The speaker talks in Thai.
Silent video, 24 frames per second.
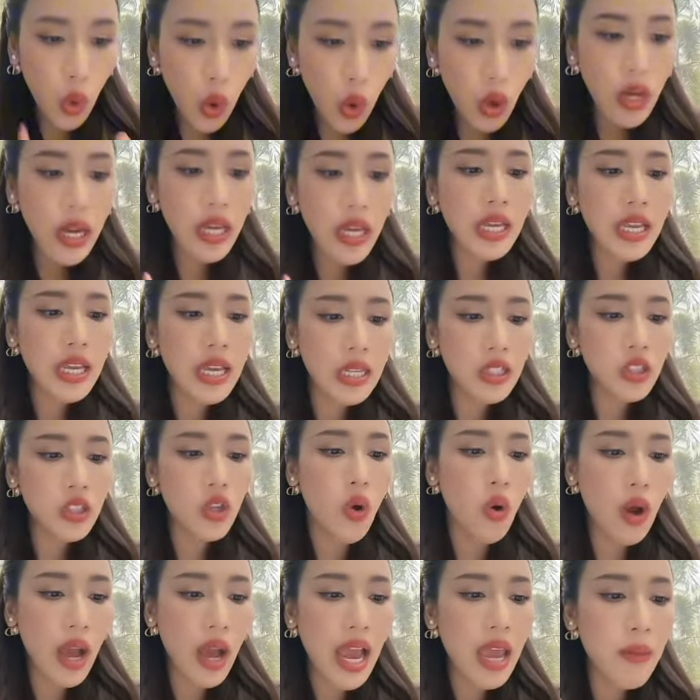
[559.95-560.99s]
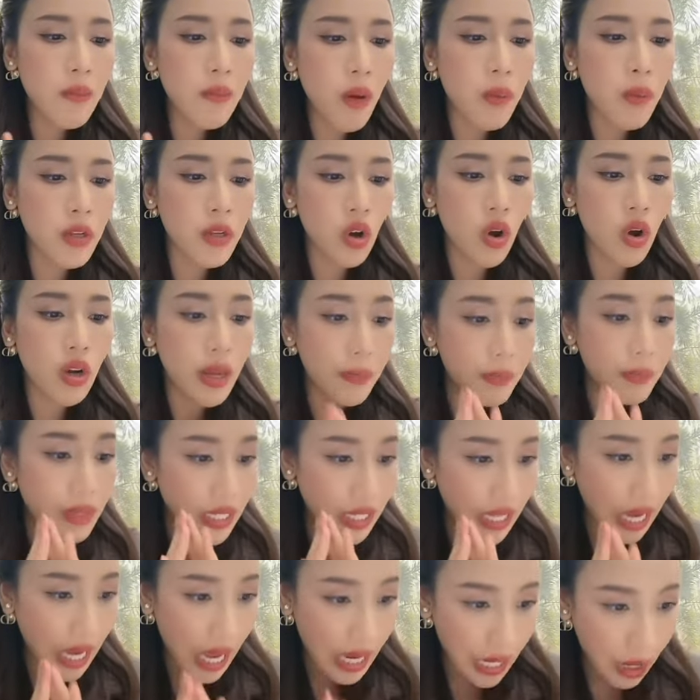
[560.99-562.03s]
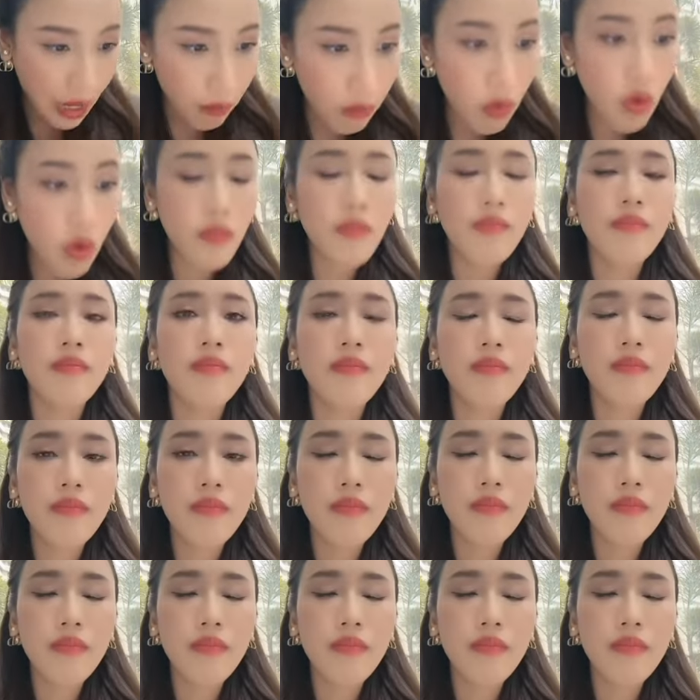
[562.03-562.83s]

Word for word: ทุกคดีส่งให้ปปชดำเนินการทั้งหมด